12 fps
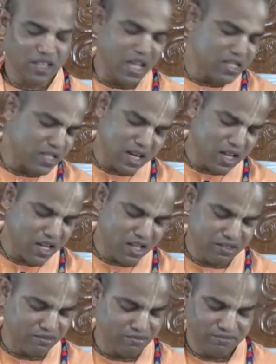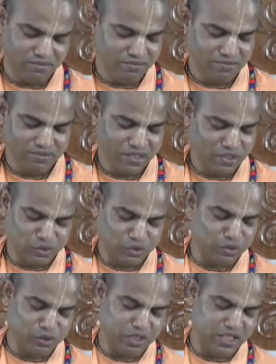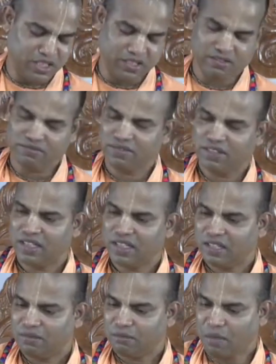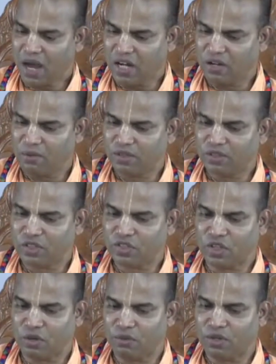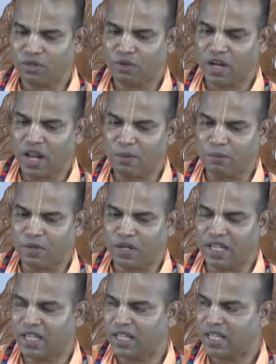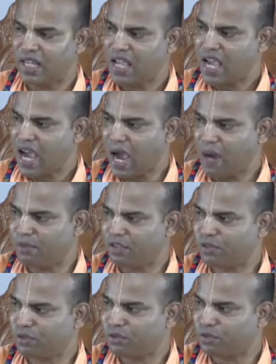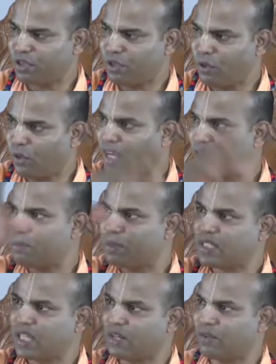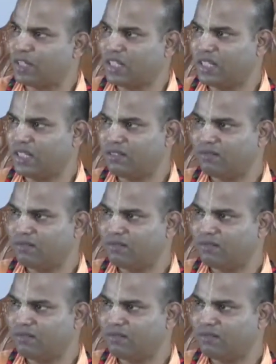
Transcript: তাছাড়া শুধু যদি ভালো মন্দ শ্রবণ করার পরে আমি শুধু যদি লোকের বিচার করি